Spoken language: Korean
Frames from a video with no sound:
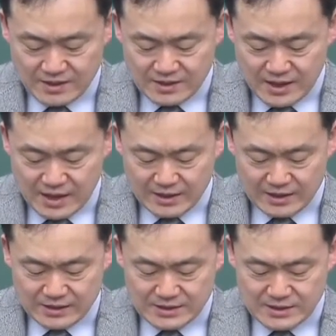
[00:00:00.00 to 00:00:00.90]

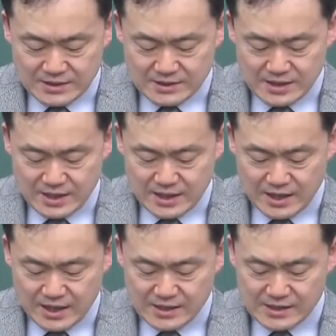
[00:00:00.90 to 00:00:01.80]
악한 일을 내가
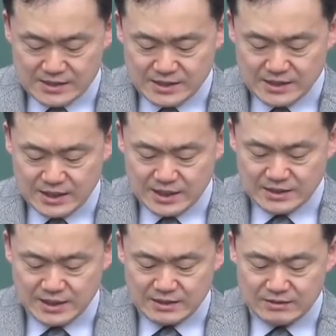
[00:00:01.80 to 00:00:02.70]
알지
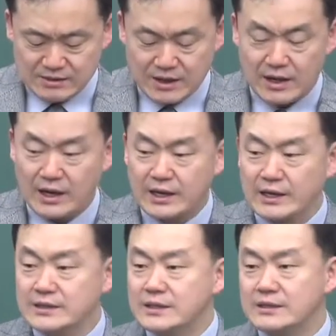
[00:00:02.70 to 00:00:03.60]
아니하리로다.
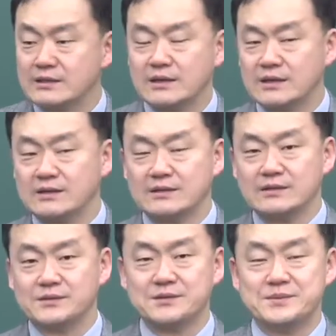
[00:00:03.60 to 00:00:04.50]
악한 일
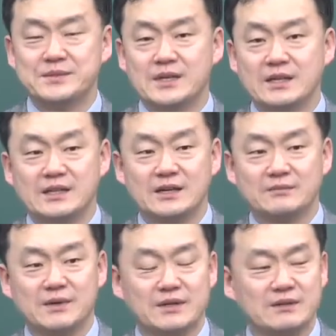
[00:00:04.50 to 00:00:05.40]
알고 싶지는 않다 그
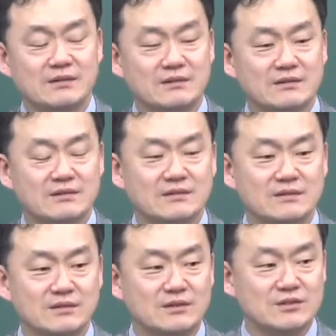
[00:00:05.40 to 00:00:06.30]
말이에요.
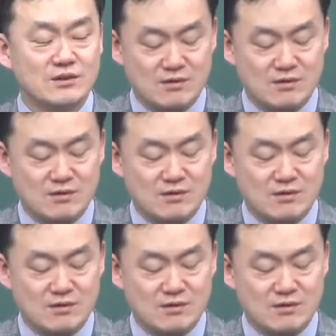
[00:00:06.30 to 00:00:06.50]
그렇죠.